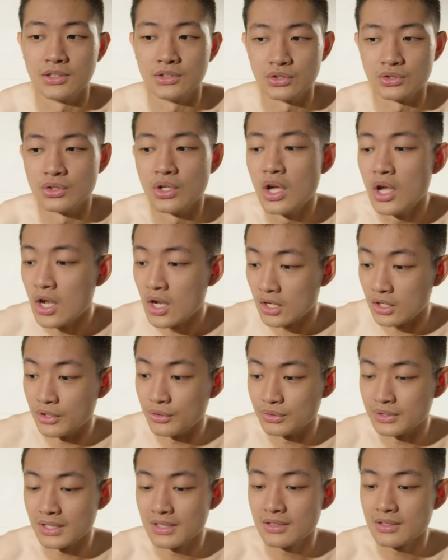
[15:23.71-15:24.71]
就是柳
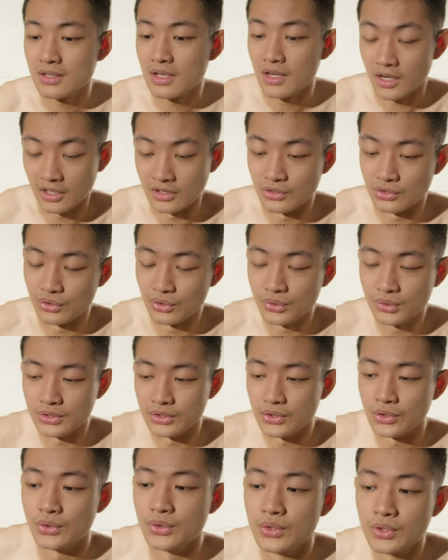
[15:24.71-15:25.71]
丁很多很
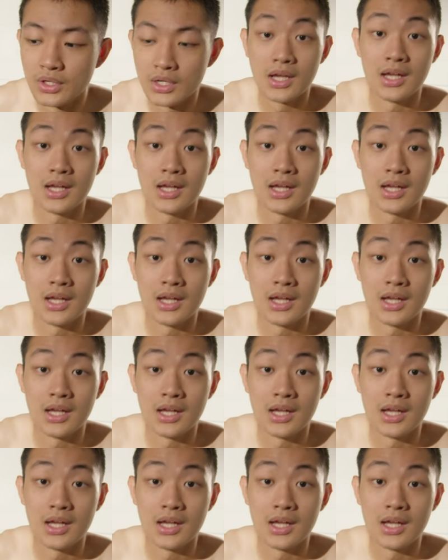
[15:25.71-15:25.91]
多。